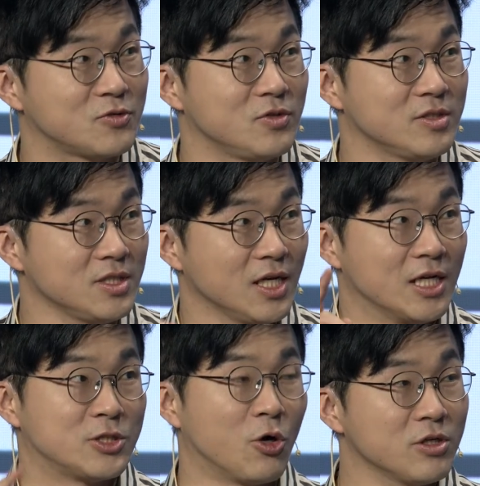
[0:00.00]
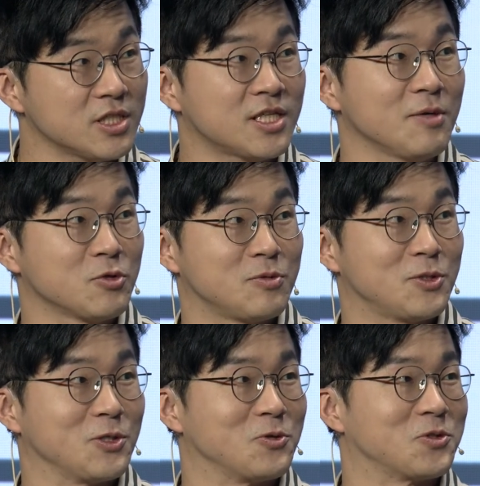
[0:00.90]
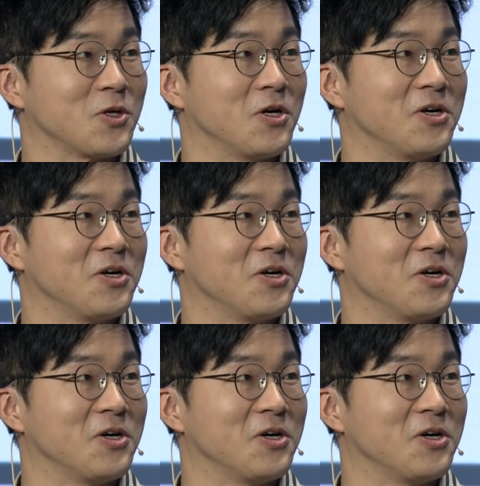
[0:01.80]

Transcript: 수 있는 전기차의 모습을 띄고 있어요.